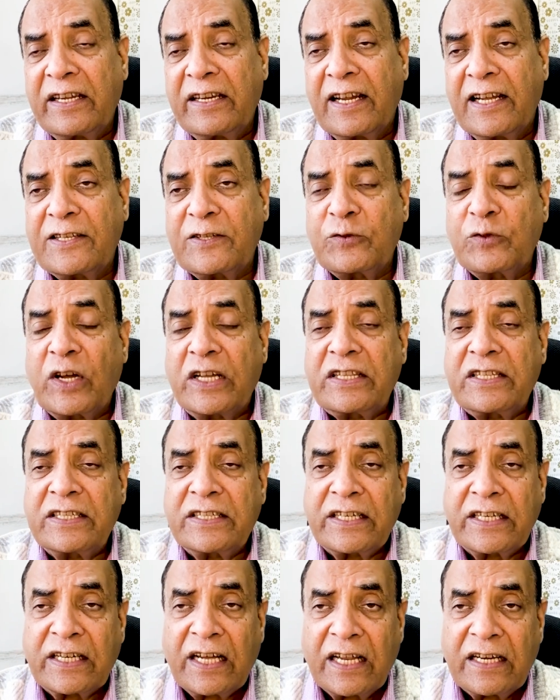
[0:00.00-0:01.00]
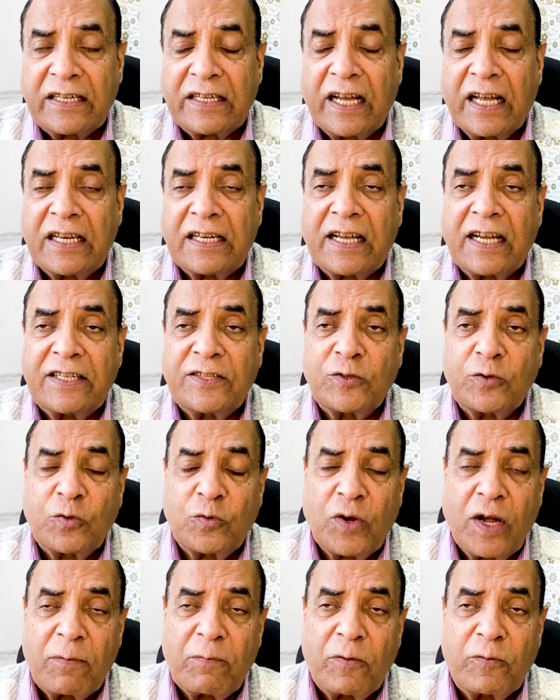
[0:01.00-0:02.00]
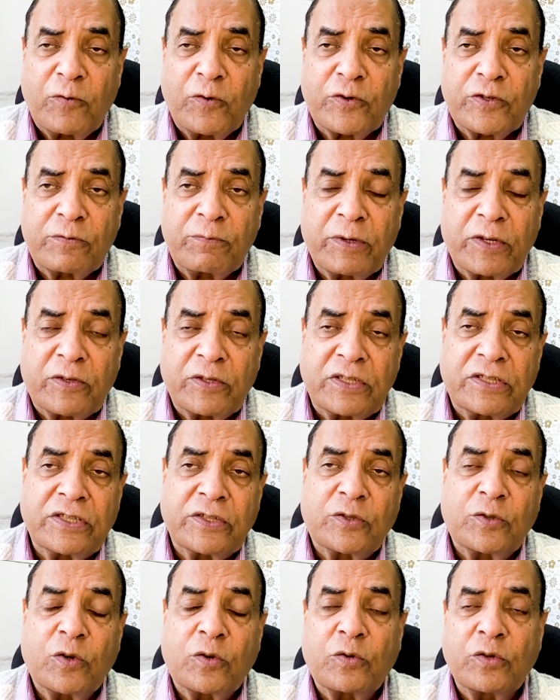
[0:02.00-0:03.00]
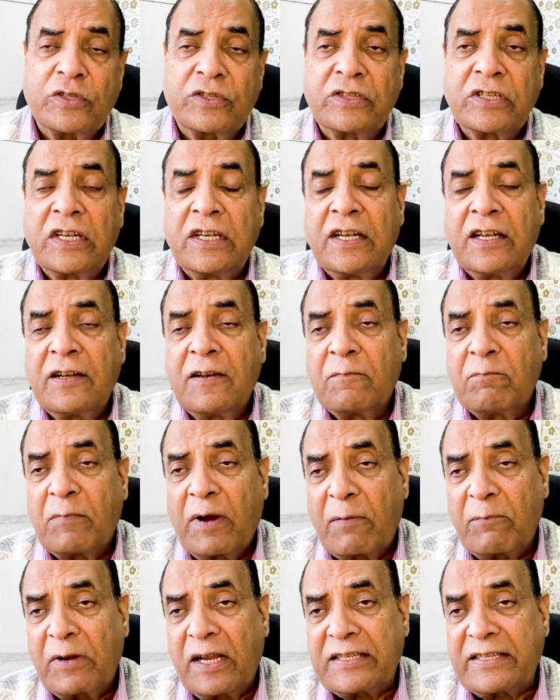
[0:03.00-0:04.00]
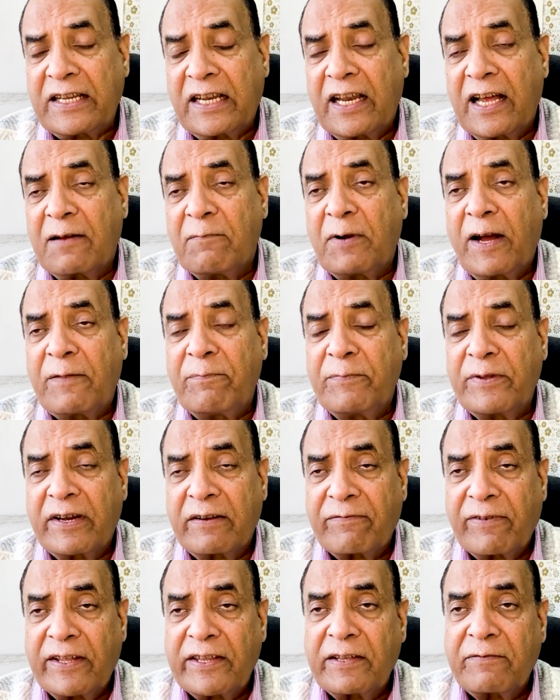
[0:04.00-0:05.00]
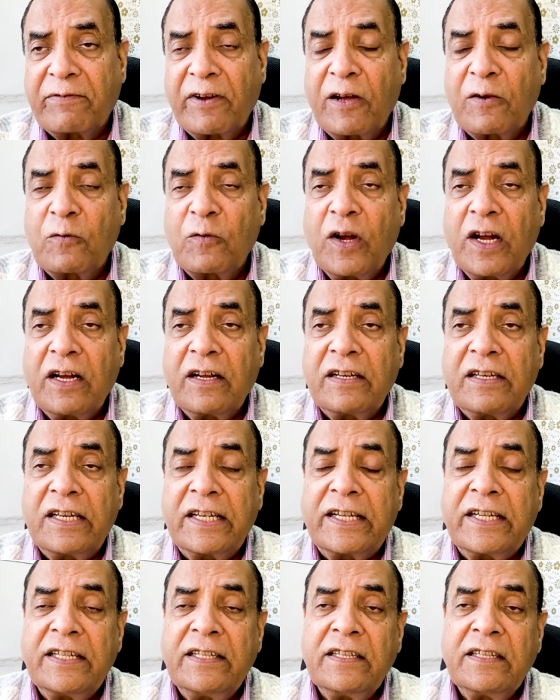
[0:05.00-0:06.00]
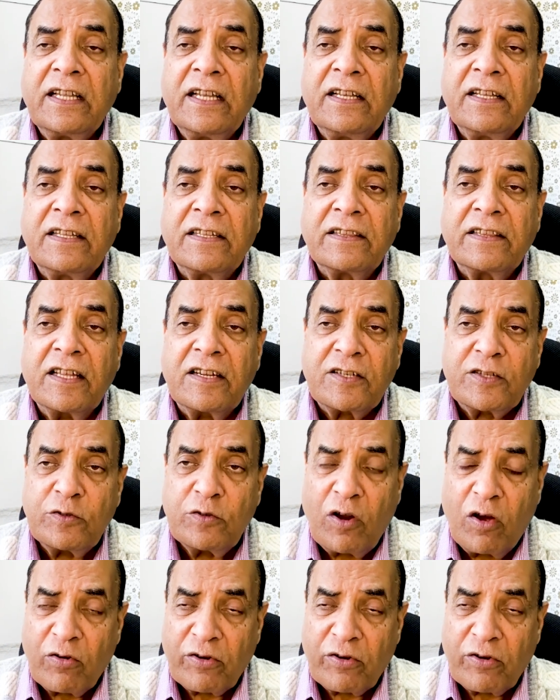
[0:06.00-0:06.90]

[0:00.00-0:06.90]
राजीव गांधी के कार्यकाल का जो हुआ वो फोर्स में किसी को कुछ मामला चला बाद में रफा दफा हुआ लेकिन नरसिंह राव